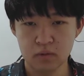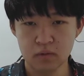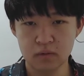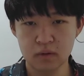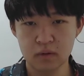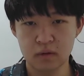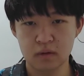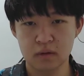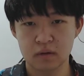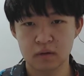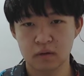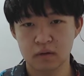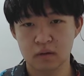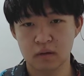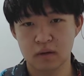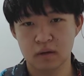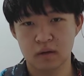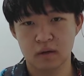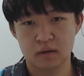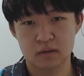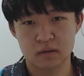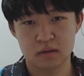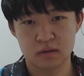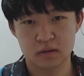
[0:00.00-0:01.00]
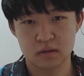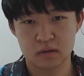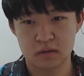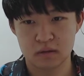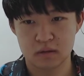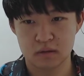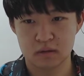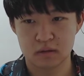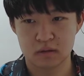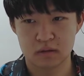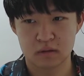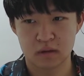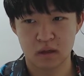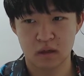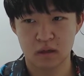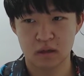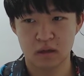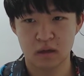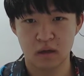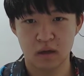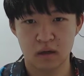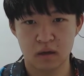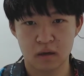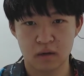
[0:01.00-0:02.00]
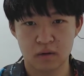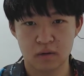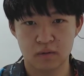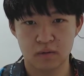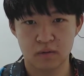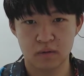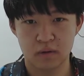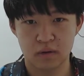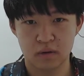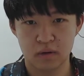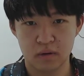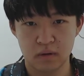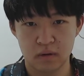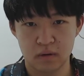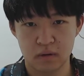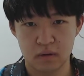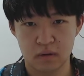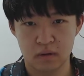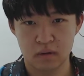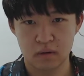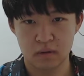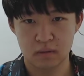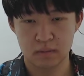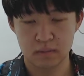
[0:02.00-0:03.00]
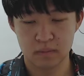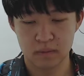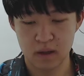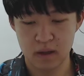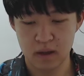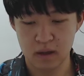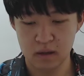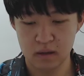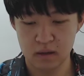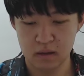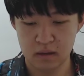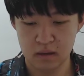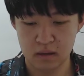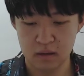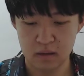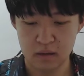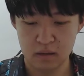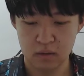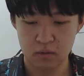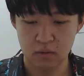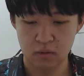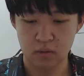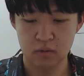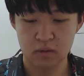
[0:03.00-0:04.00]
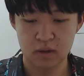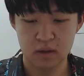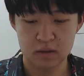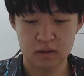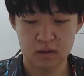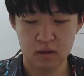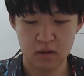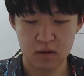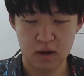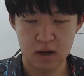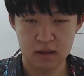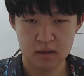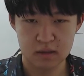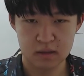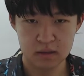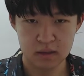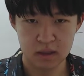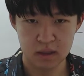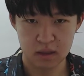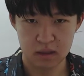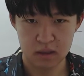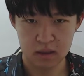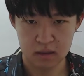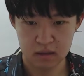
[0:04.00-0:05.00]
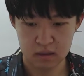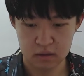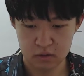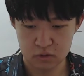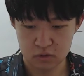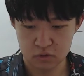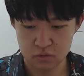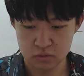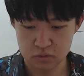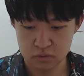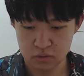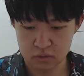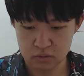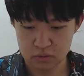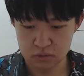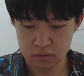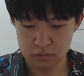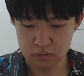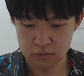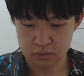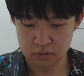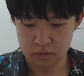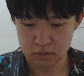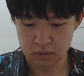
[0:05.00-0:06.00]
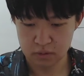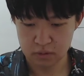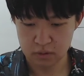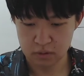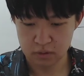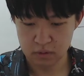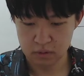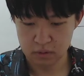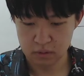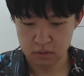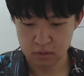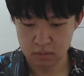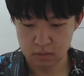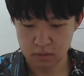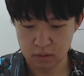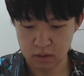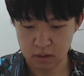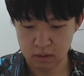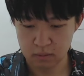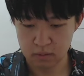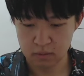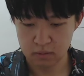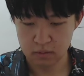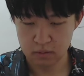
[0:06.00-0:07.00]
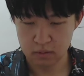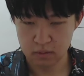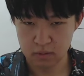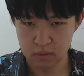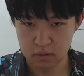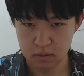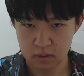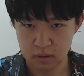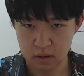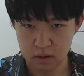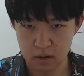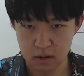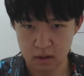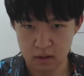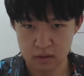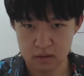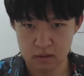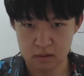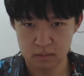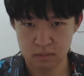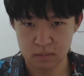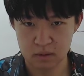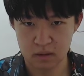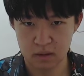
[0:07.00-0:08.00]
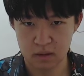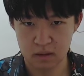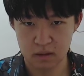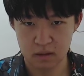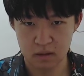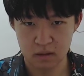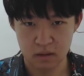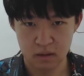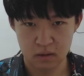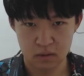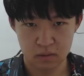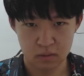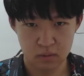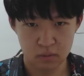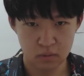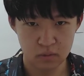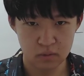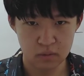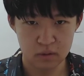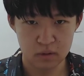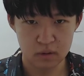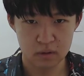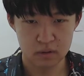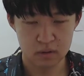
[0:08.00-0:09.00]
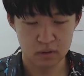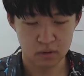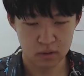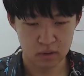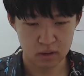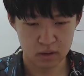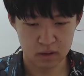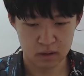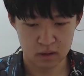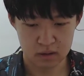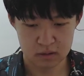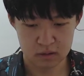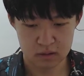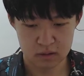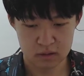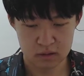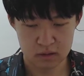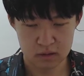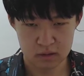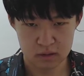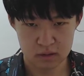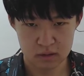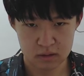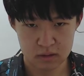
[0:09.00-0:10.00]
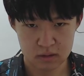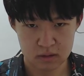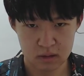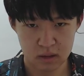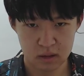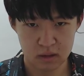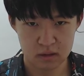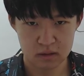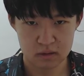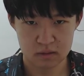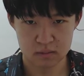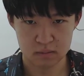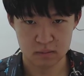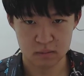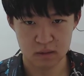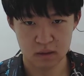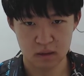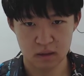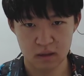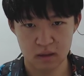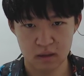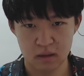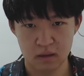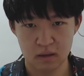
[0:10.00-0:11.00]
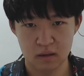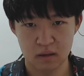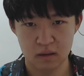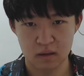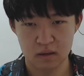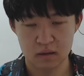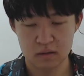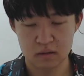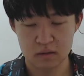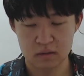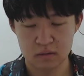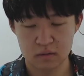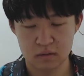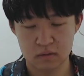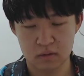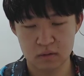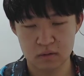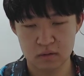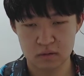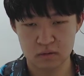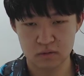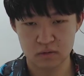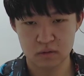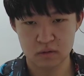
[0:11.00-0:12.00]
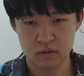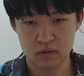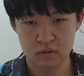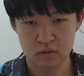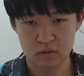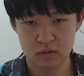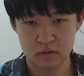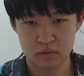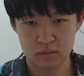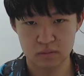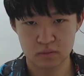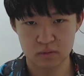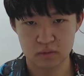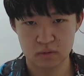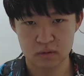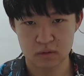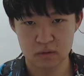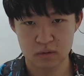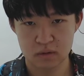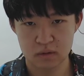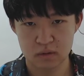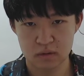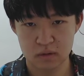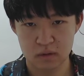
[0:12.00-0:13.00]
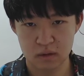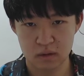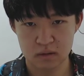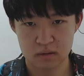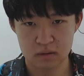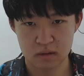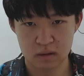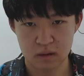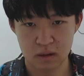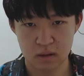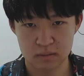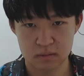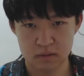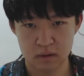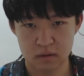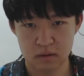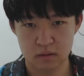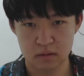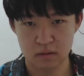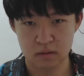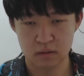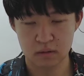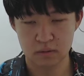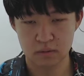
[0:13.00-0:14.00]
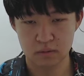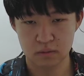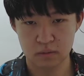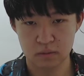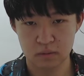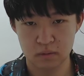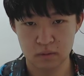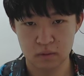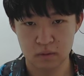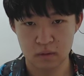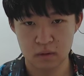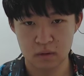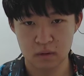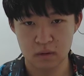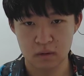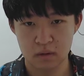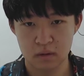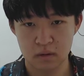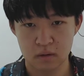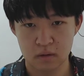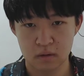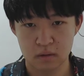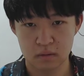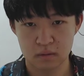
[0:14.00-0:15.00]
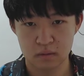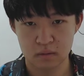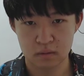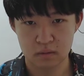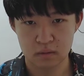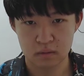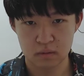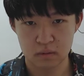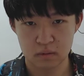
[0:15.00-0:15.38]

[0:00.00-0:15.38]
오늘은 여기까지 강의하겠고요. 내일 고대 서아시아 중동 쪽으로 넘어가 보도록 하겠습니다. 오늘은 여기까지 하겠습니다. 시청해주시는 분들 항상 감사드리고 어,